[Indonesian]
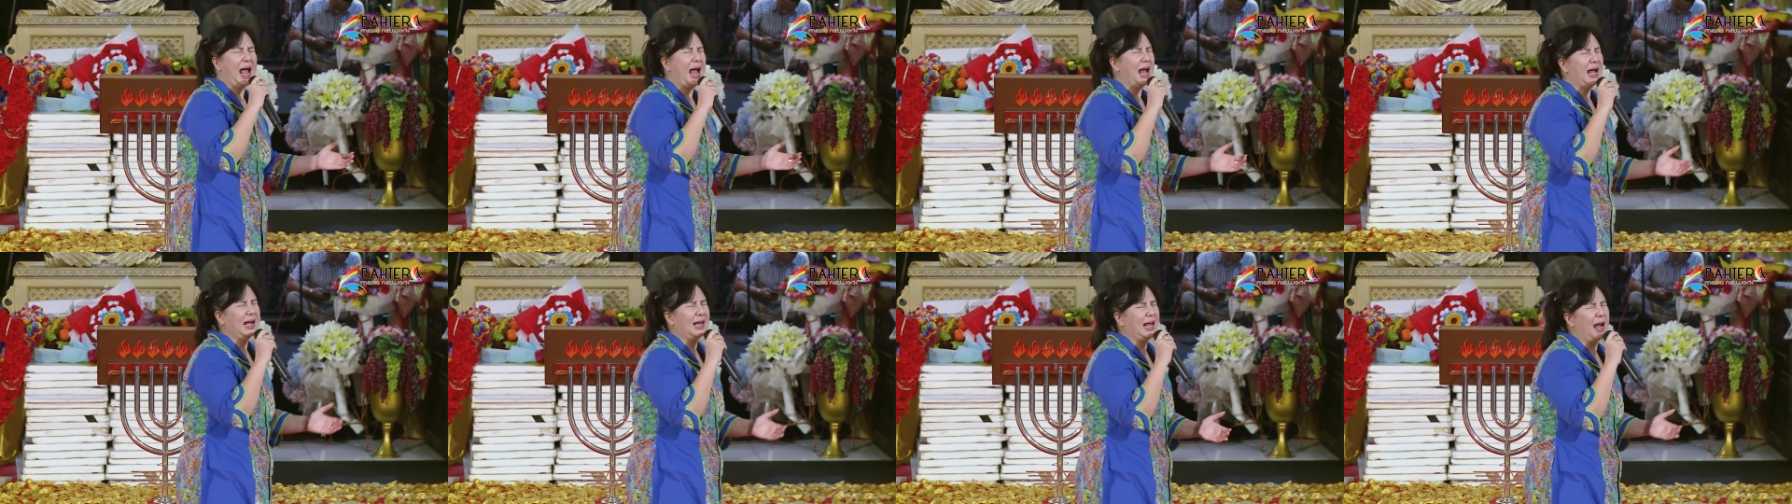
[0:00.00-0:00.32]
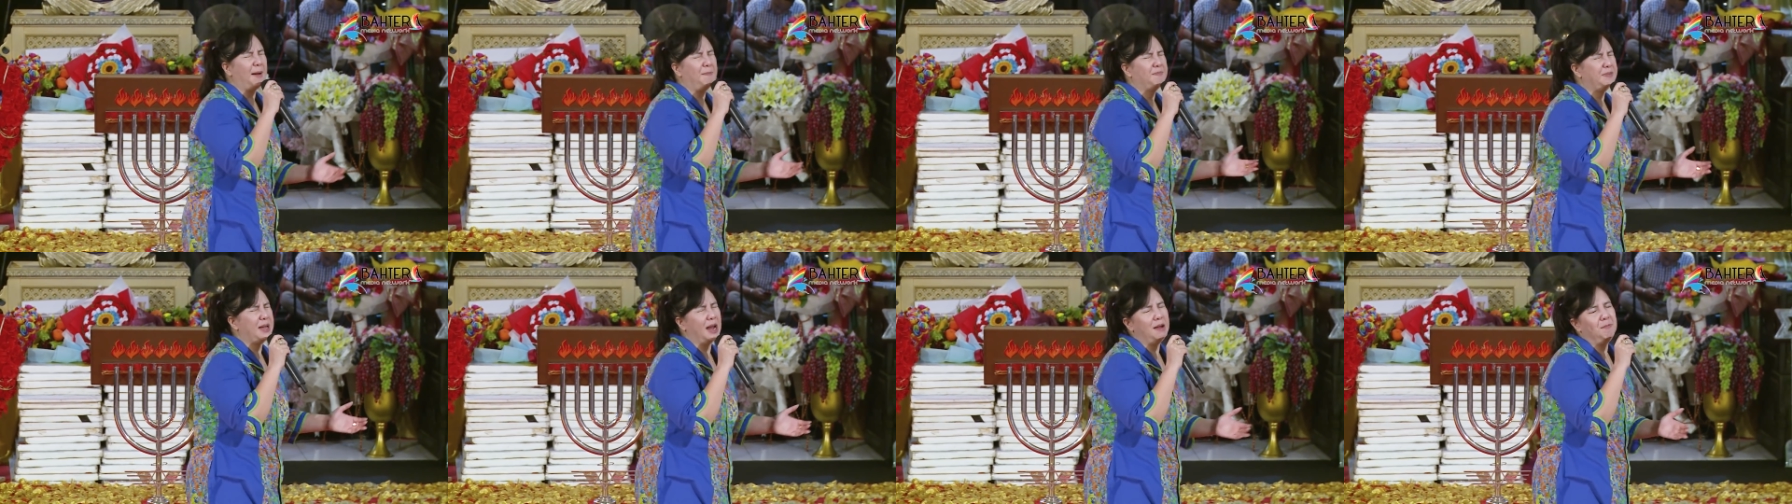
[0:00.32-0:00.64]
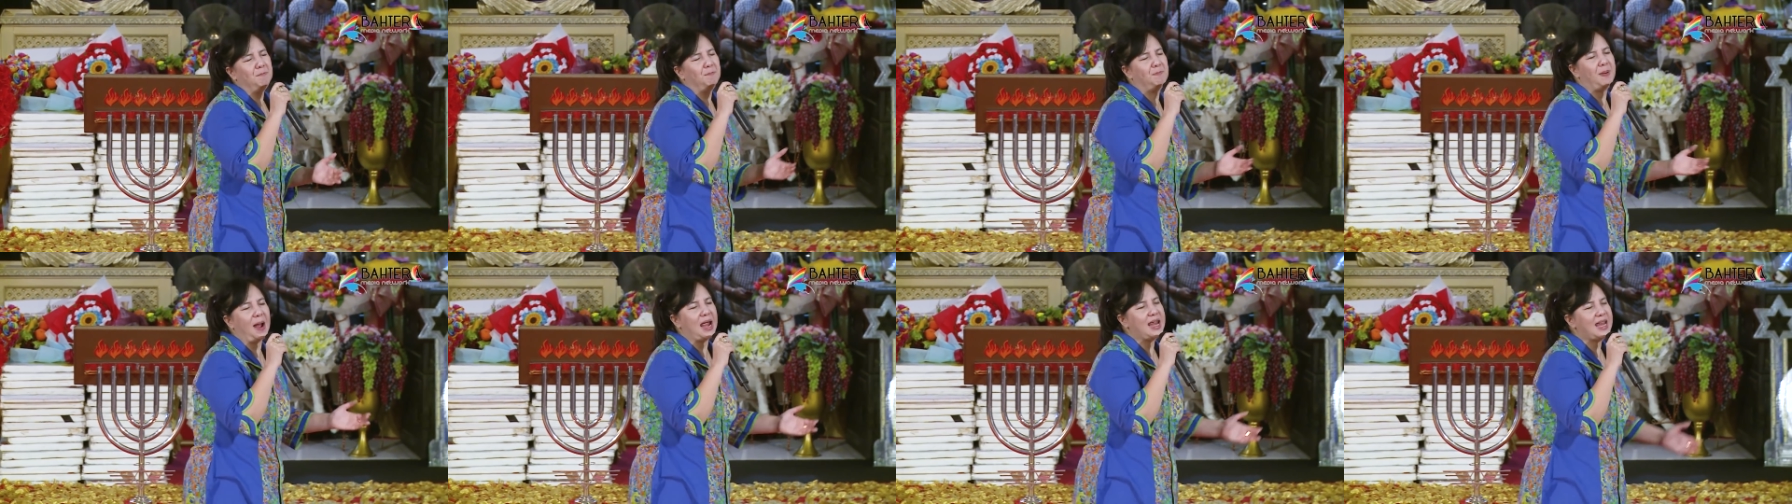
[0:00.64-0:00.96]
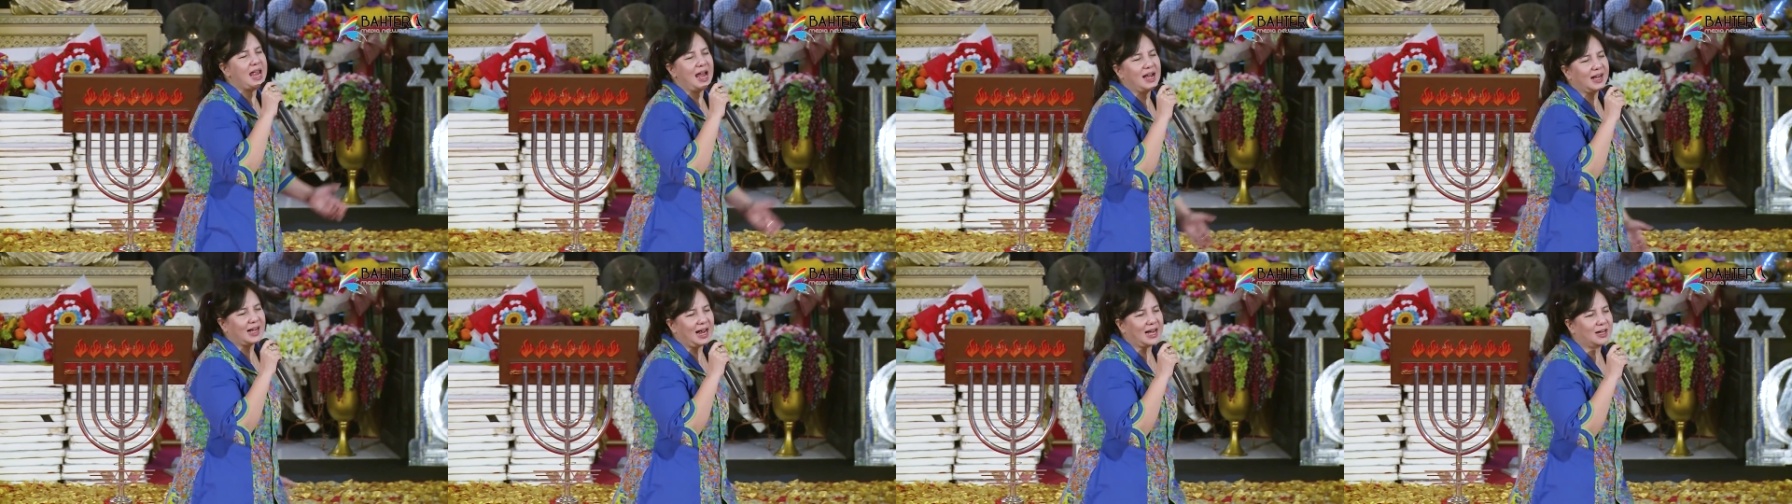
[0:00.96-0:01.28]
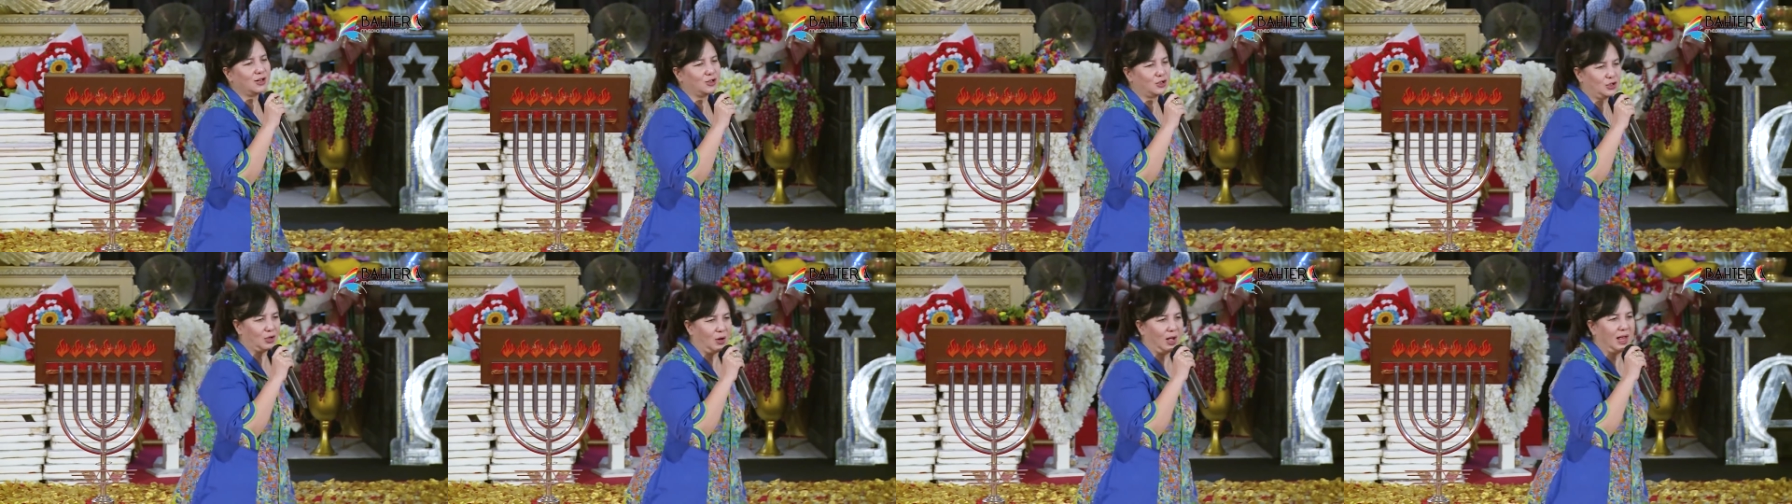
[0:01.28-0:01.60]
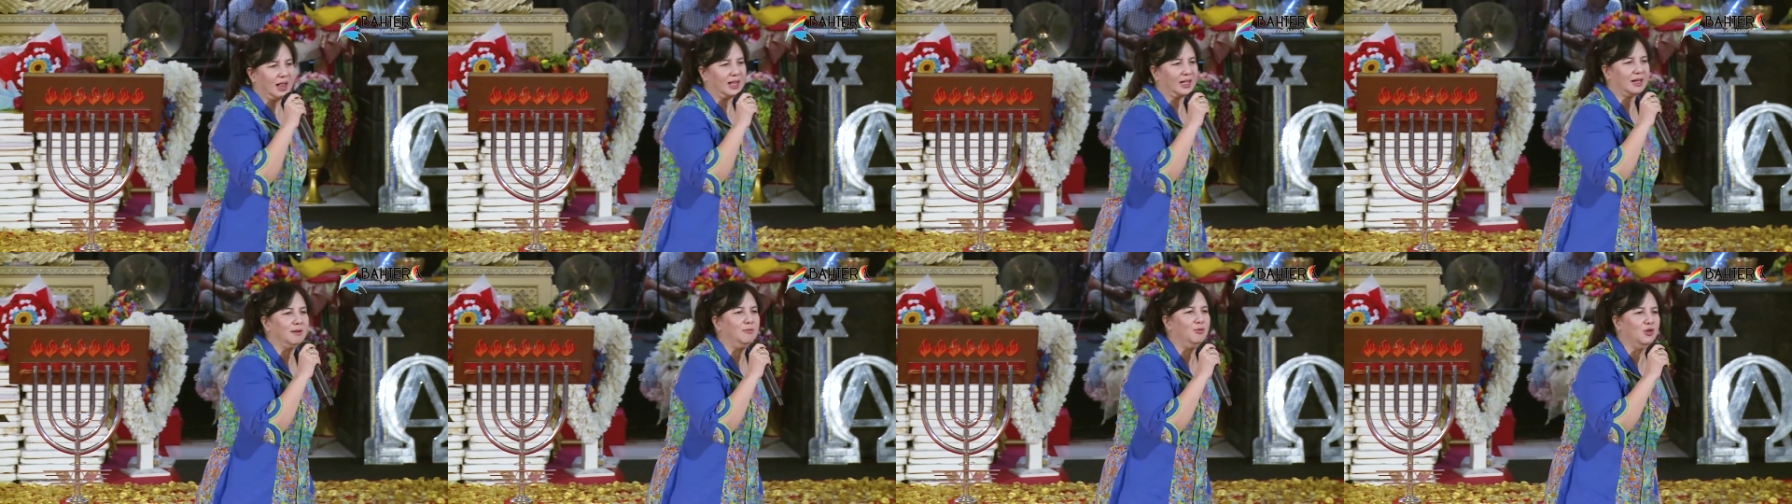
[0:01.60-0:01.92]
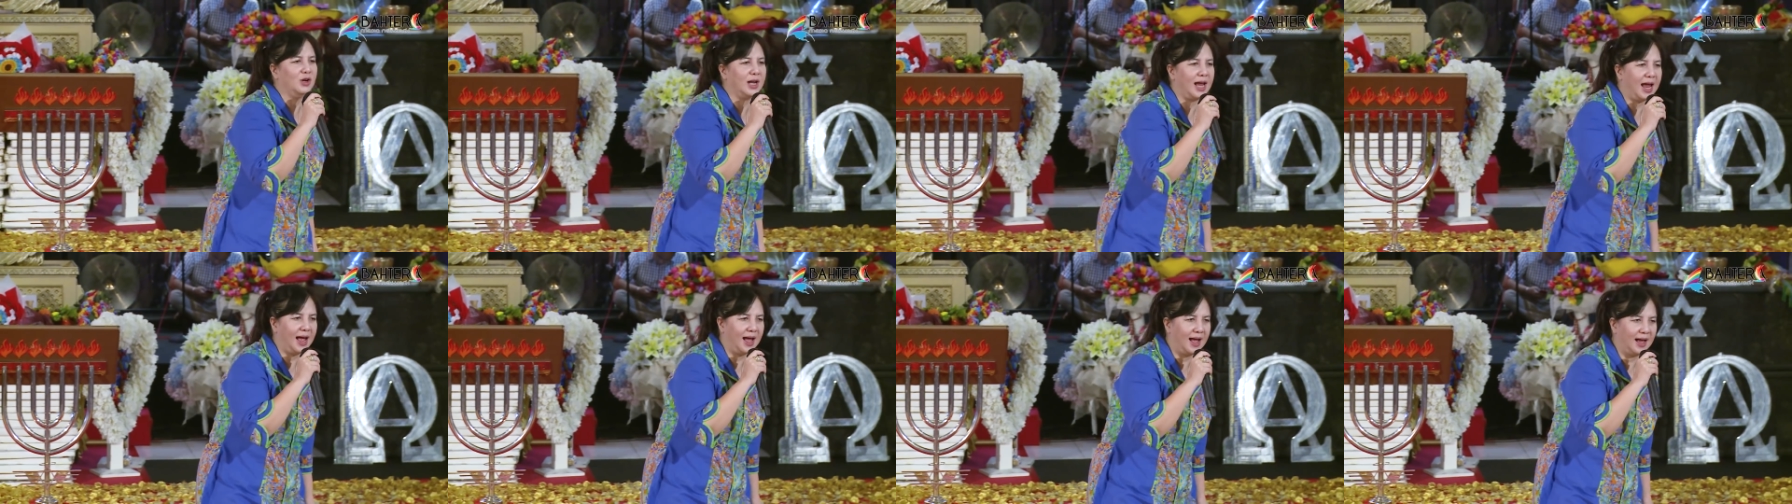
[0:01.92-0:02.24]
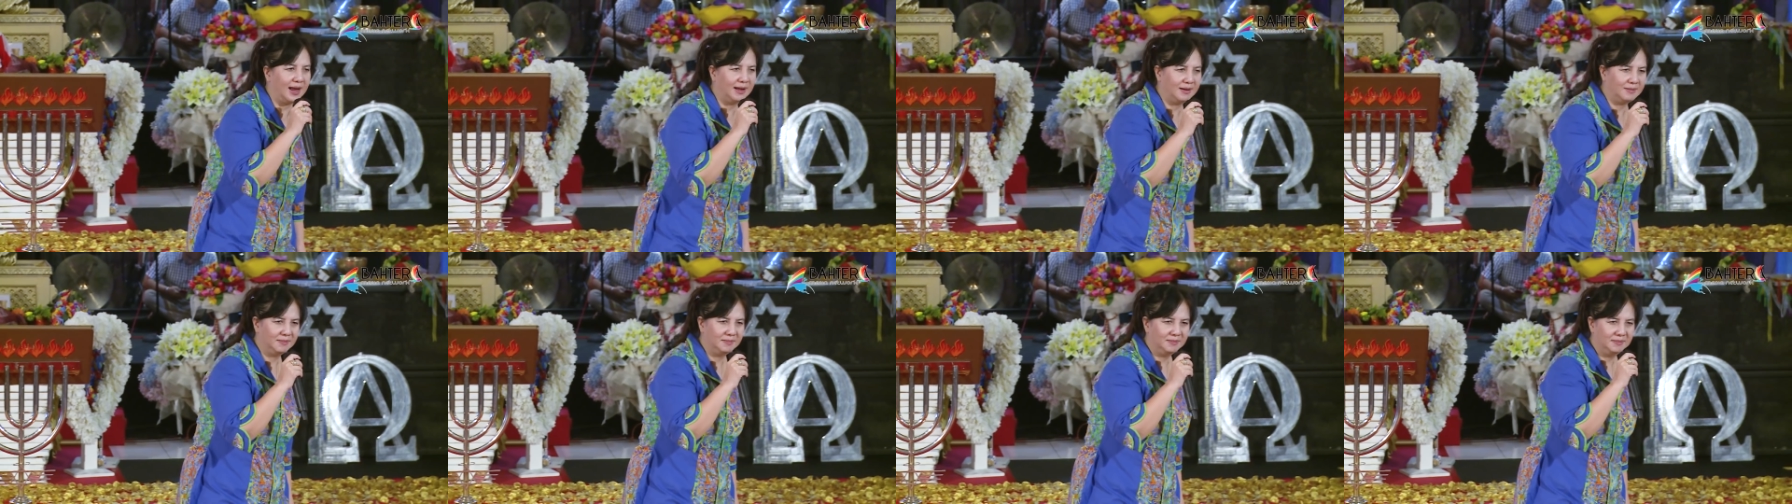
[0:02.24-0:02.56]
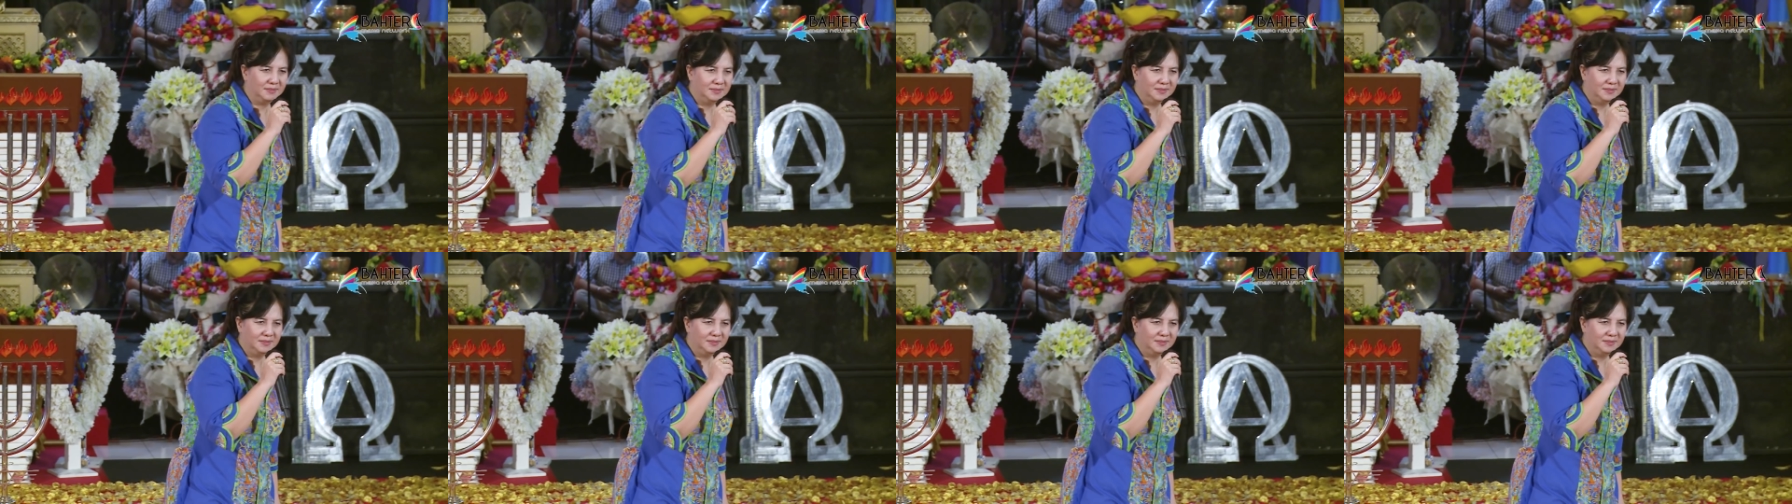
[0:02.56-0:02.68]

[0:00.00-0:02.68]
anggap dan bayangkan soal kemuliaan.